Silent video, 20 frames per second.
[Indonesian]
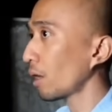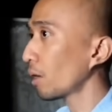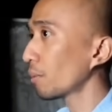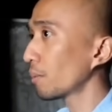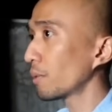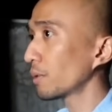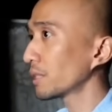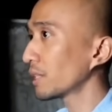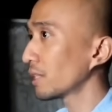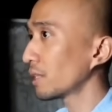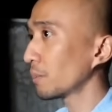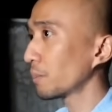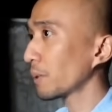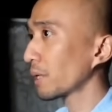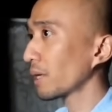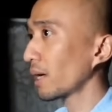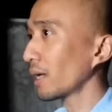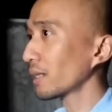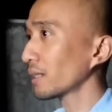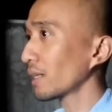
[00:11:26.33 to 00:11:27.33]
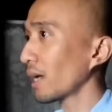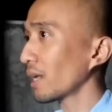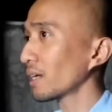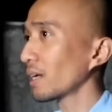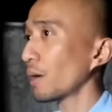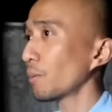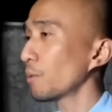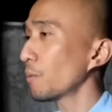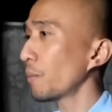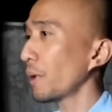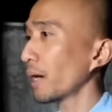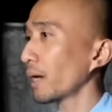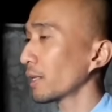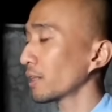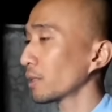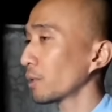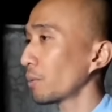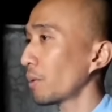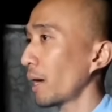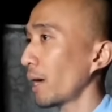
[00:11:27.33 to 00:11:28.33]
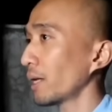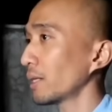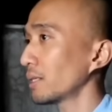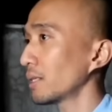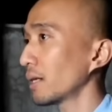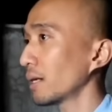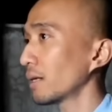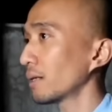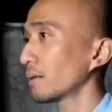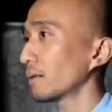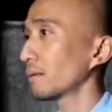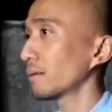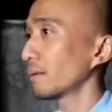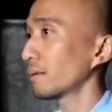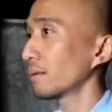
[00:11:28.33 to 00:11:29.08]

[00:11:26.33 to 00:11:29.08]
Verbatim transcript: Kalau mau jadi perkataan, kamu pakai toa aja.